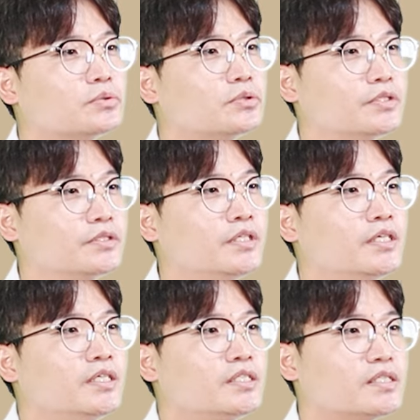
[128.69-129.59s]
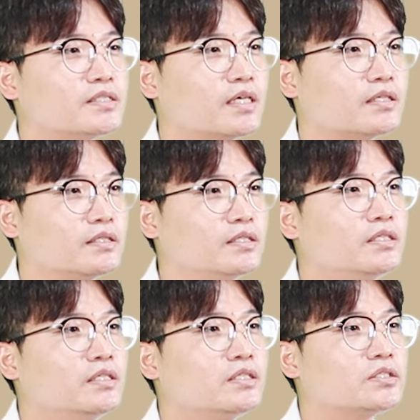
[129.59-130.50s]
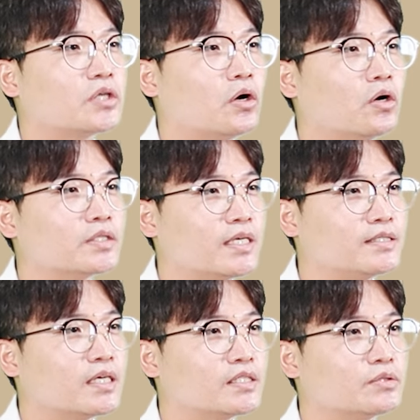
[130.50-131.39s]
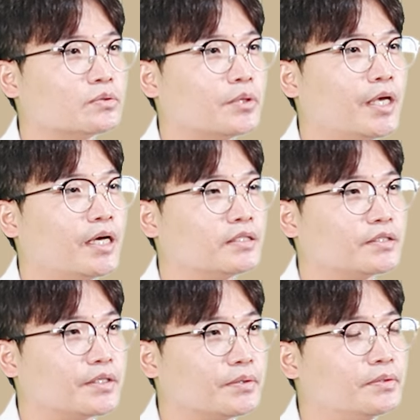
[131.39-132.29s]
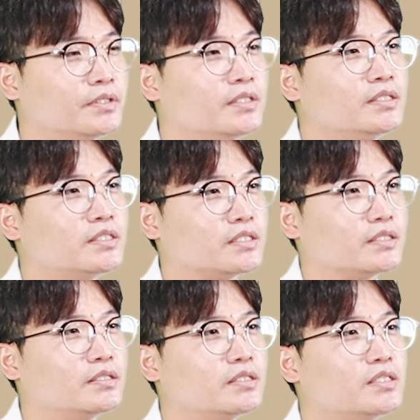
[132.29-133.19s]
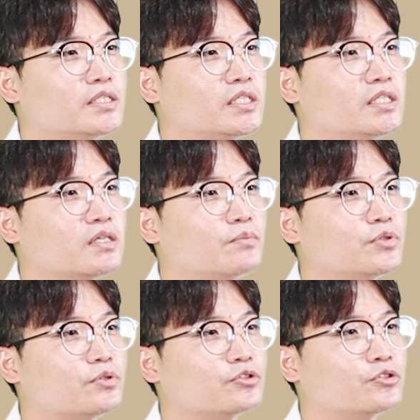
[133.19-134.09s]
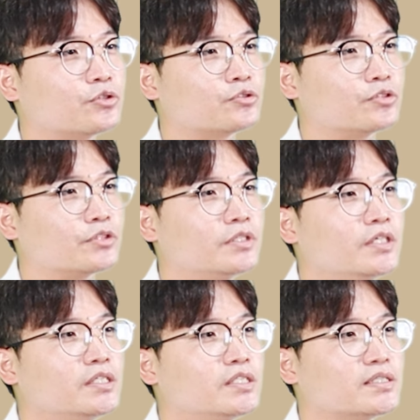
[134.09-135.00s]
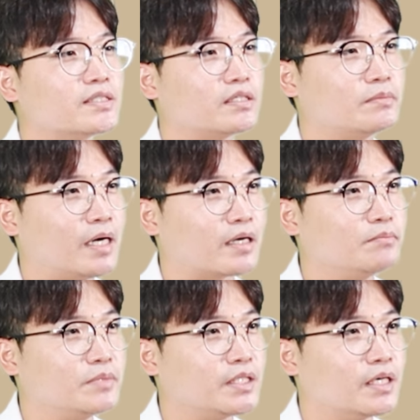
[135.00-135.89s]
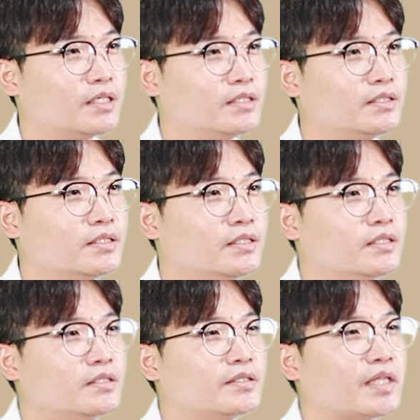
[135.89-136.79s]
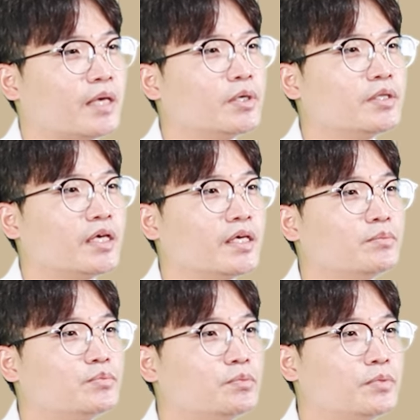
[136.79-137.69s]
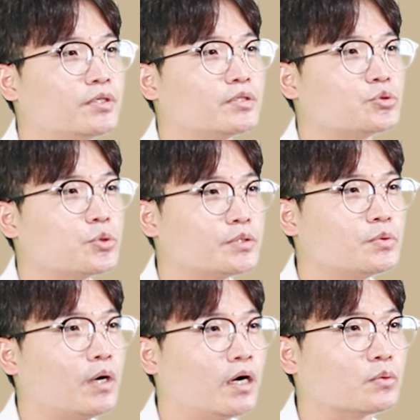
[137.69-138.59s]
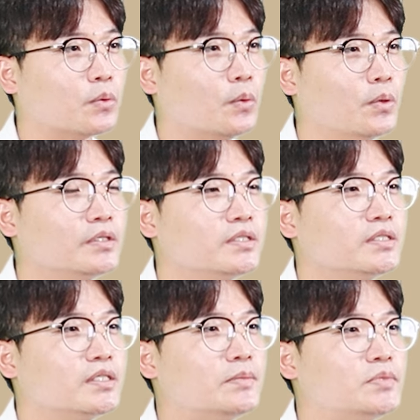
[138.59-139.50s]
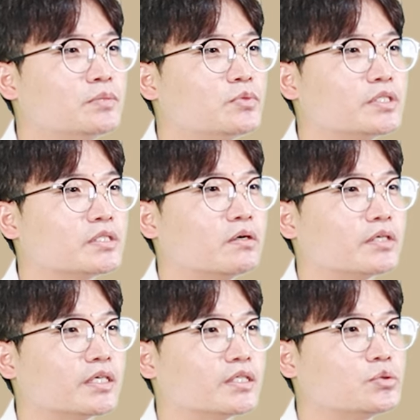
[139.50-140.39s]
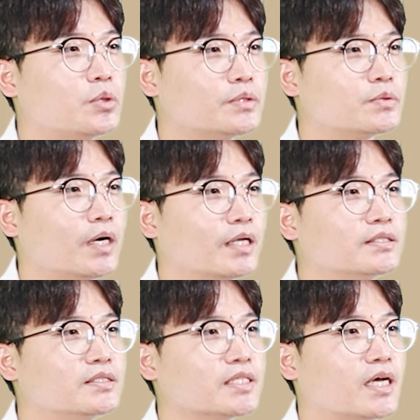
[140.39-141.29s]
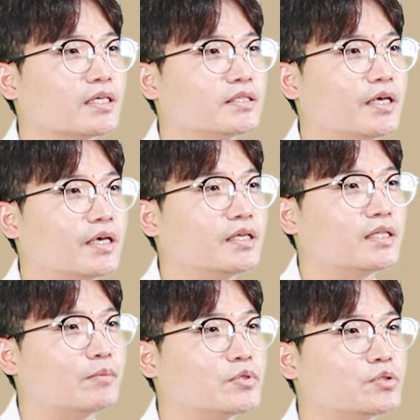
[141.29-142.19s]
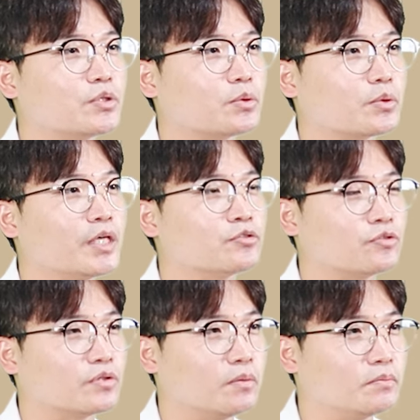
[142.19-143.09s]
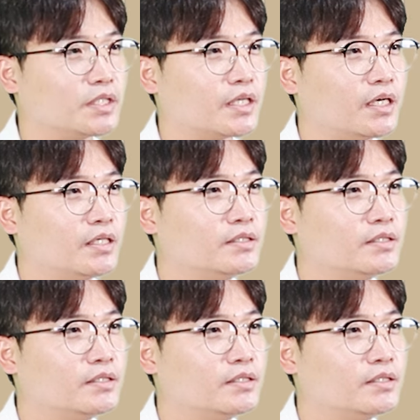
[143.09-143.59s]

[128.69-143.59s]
정도는 식사를 저잔사식으로 해야 하는데요. 즉, 식이섬유를 줄여주는 식사를 말합니다. 대변에 부피를 최소화하고 음식물 찌꺼기가 최소한 장내에 남을 수 있도록 해주는 겁니다.